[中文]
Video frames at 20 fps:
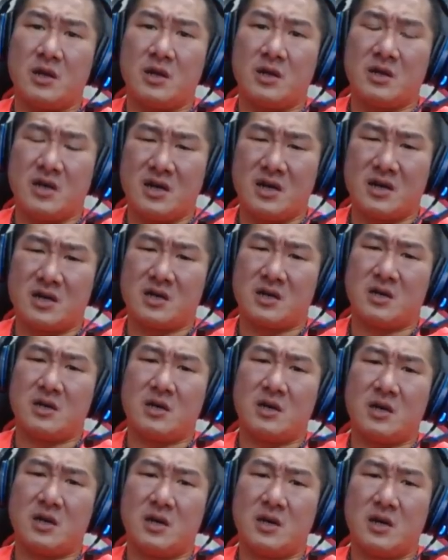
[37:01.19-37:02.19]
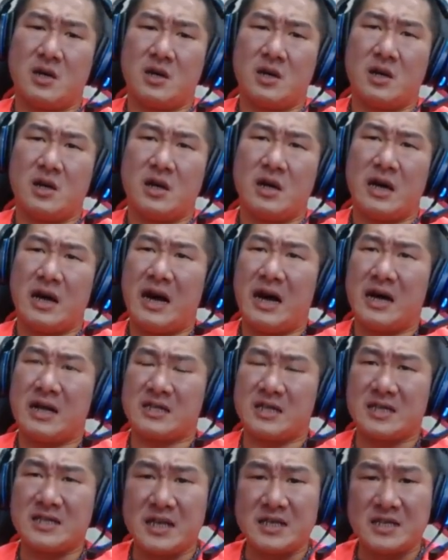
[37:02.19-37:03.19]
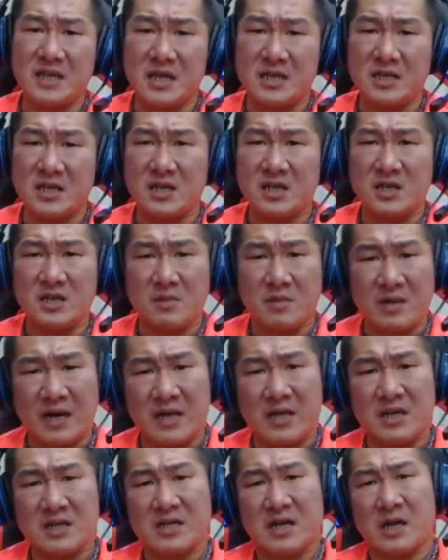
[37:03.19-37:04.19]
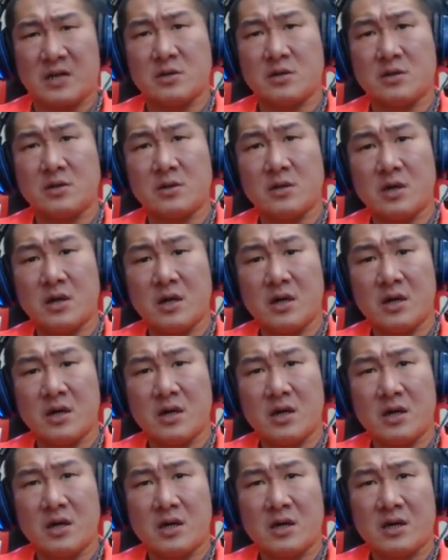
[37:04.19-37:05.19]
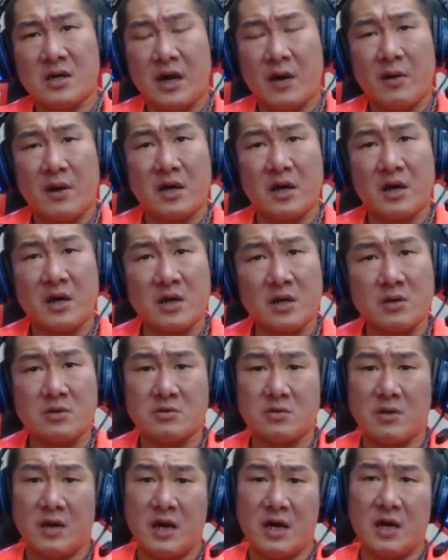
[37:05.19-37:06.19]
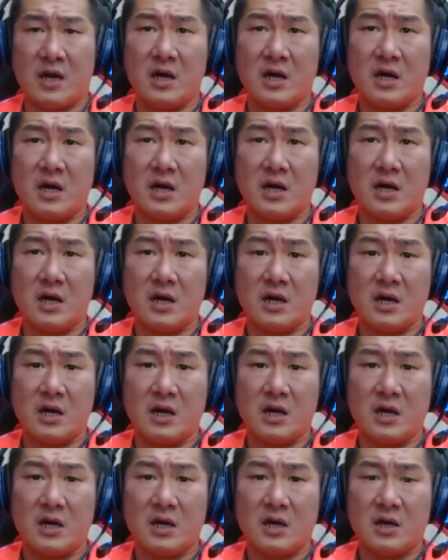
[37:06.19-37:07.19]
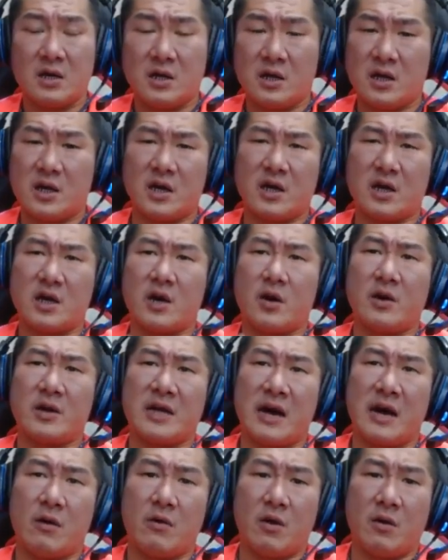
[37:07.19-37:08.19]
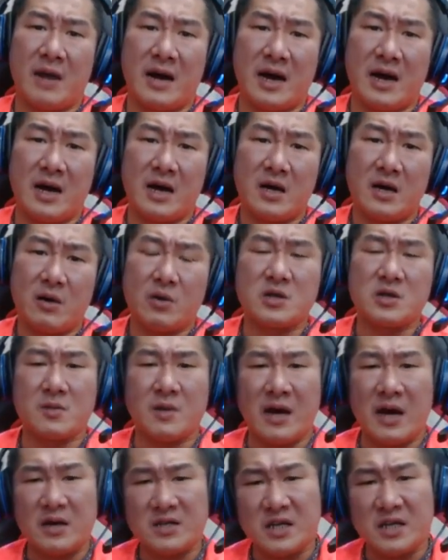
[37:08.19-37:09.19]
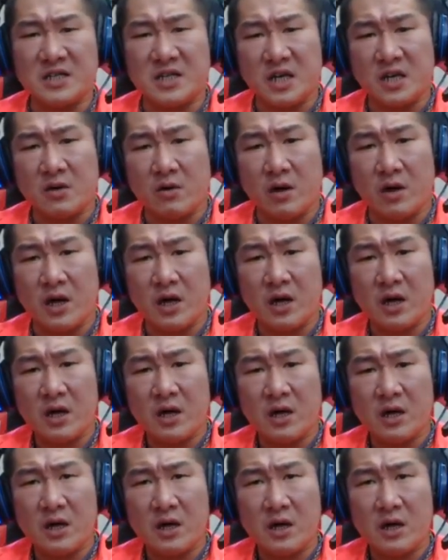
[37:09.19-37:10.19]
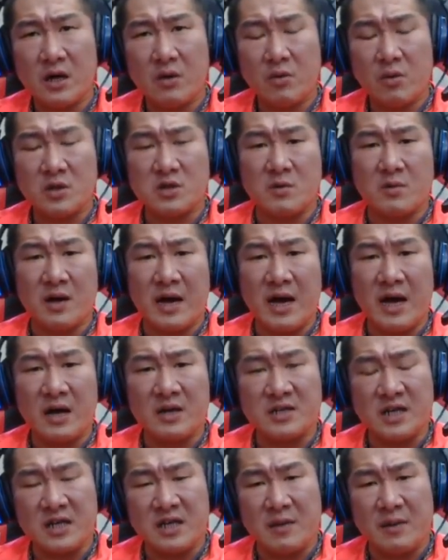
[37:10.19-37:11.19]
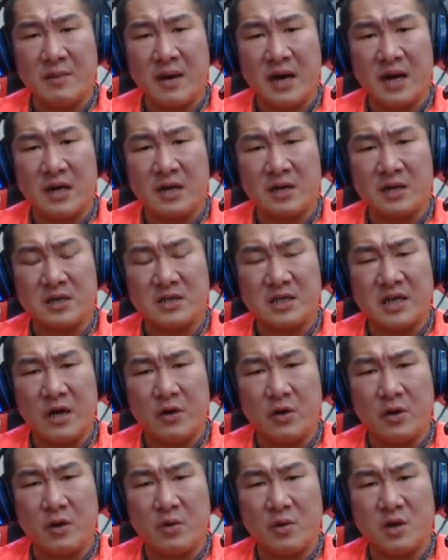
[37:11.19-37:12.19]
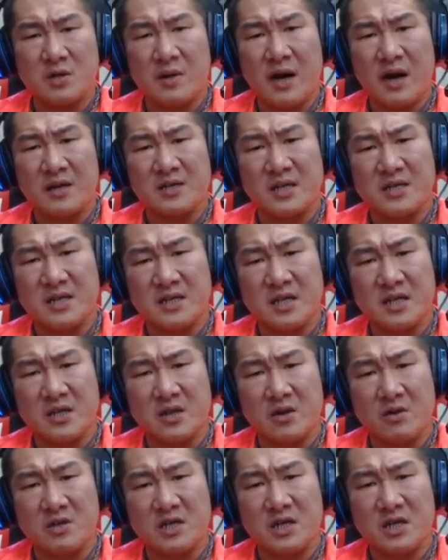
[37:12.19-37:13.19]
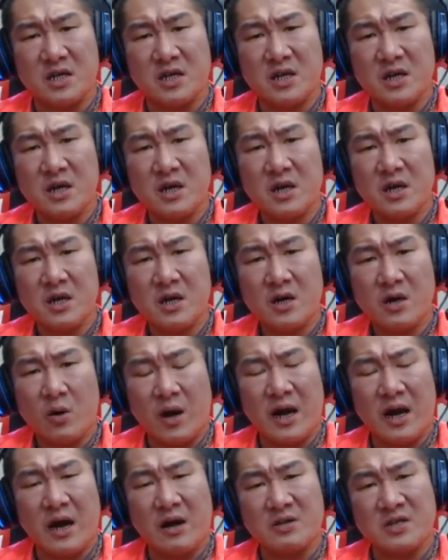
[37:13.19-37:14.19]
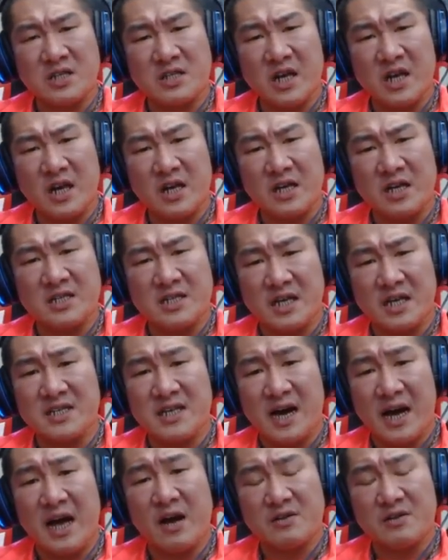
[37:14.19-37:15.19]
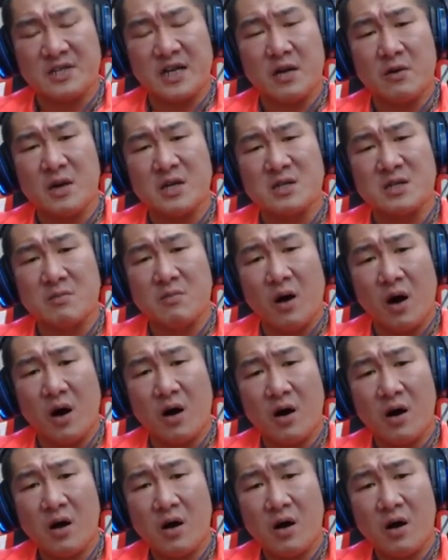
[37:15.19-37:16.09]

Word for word: 第二个，啊，前瞻建设你怎么盖得下去？台湾人很苦诶。你一个一个回答我嘛。为什么还要建轻轨？为什么还要建他妈的捷运？为什么要建这些东西？花了好几千亿，现在还要建，为什么？